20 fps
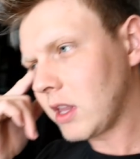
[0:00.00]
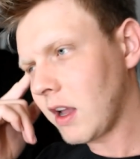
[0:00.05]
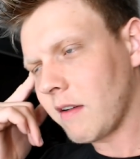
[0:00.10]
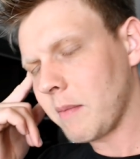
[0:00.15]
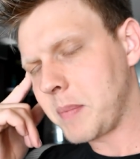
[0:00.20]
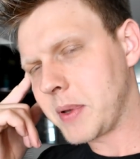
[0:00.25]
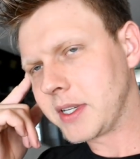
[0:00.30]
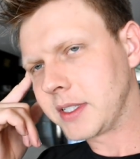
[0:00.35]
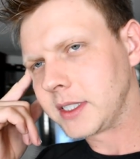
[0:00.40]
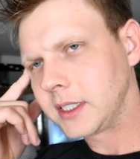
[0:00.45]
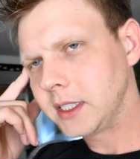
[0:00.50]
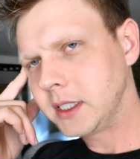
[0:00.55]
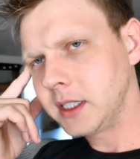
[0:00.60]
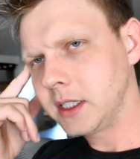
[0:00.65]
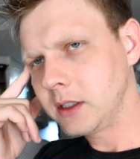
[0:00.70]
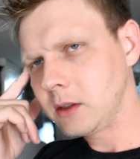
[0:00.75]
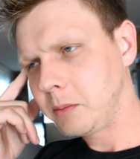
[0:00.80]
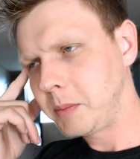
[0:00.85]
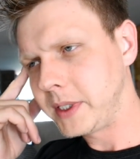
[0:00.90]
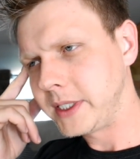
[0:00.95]
Eu tava
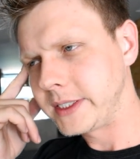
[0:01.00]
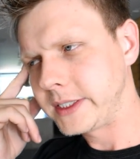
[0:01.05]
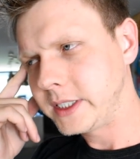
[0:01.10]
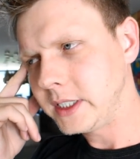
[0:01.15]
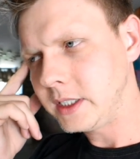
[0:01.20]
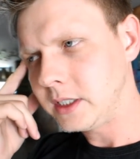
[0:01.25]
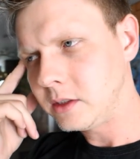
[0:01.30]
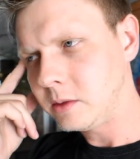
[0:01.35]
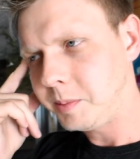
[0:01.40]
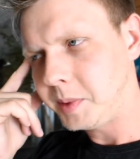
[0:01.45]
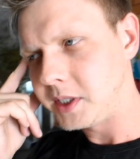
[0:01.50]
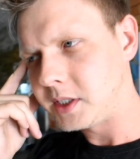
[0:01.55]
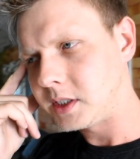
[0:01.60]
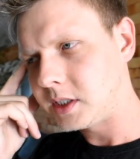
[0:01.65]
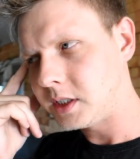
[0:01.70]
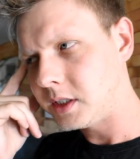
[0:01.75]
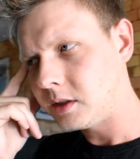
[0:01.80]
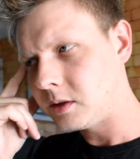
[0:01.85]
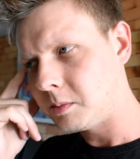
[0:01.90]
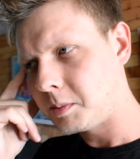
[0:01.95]
pensando, pensando,
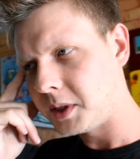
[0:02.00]
pensando,